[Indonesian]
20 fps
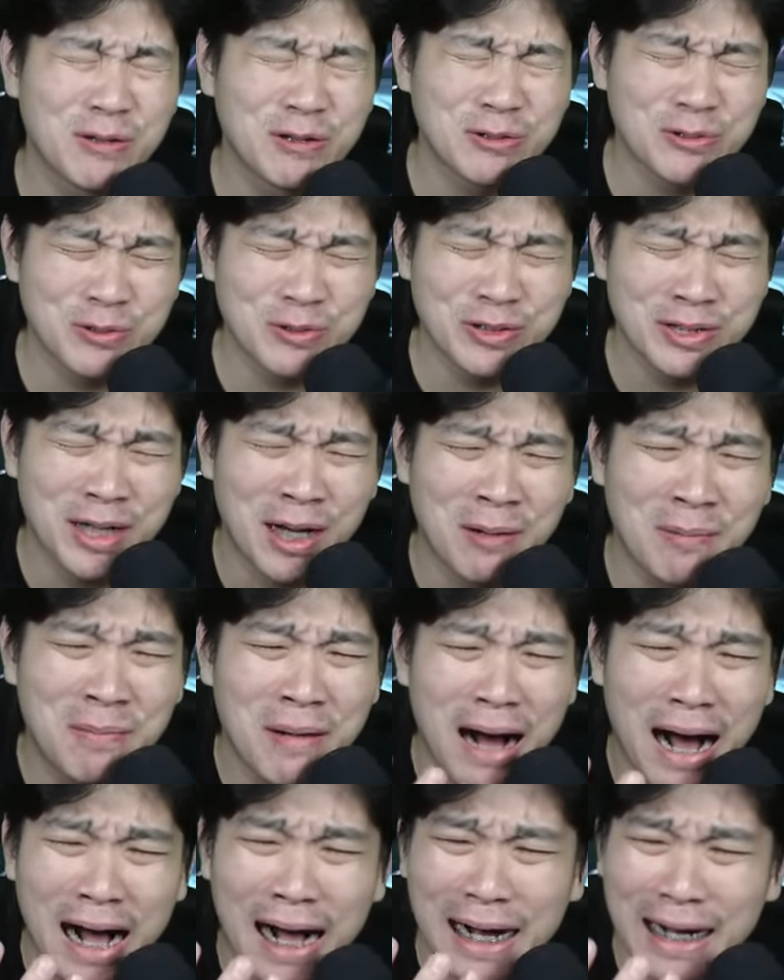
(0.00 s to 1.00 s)
susah
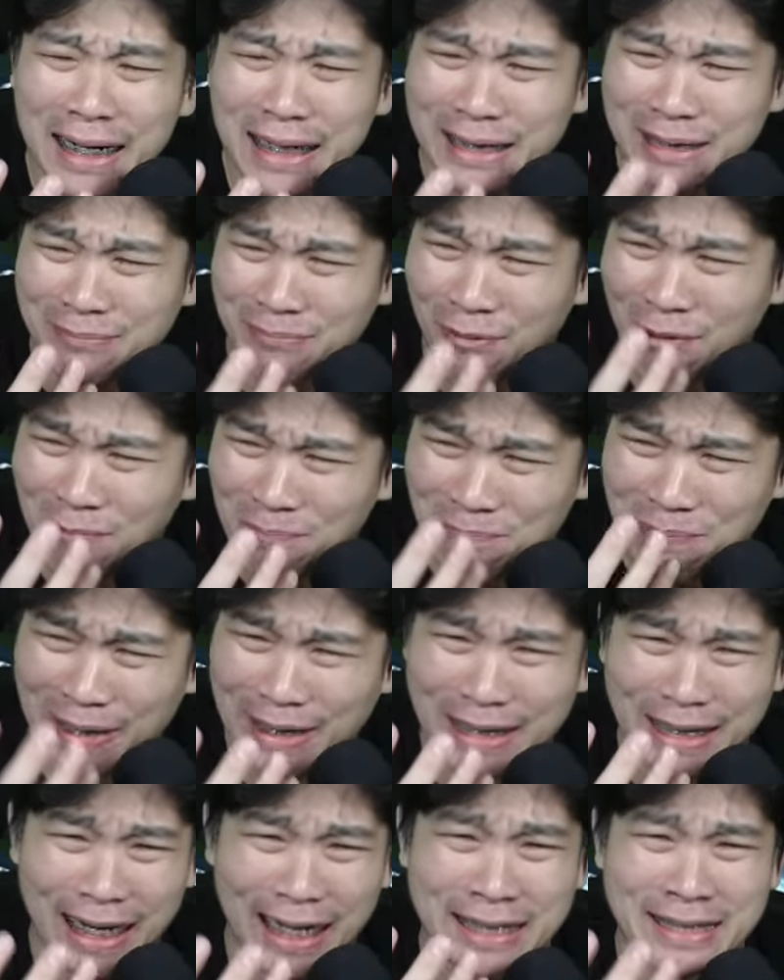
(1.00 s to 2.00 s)
banget mau pick
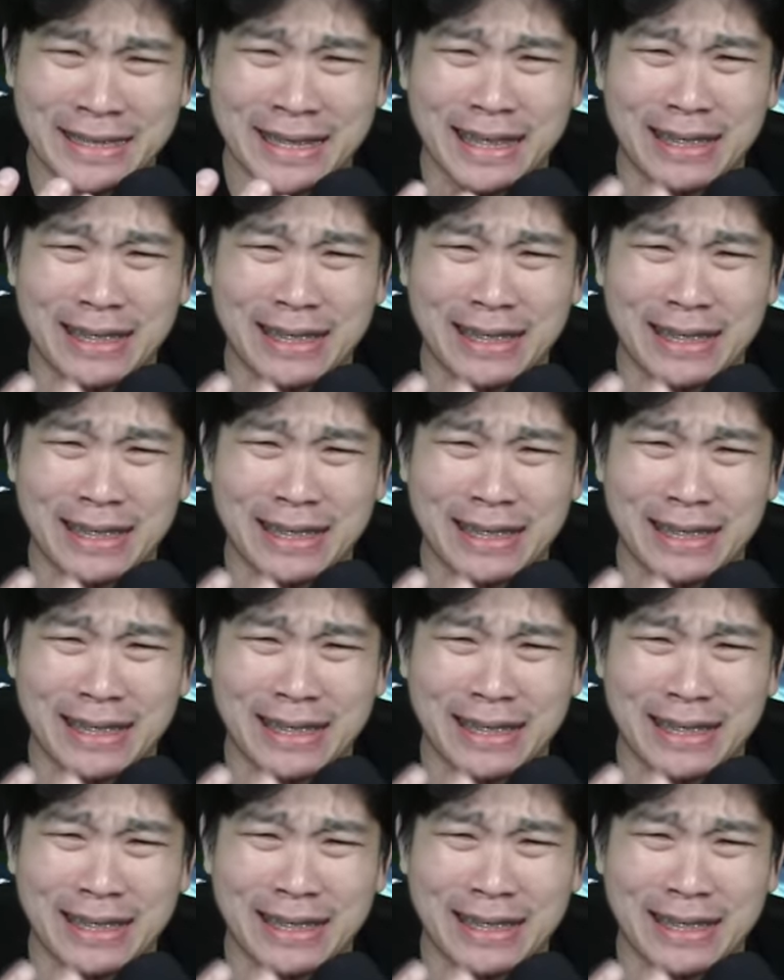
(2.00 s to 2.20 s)
Leslie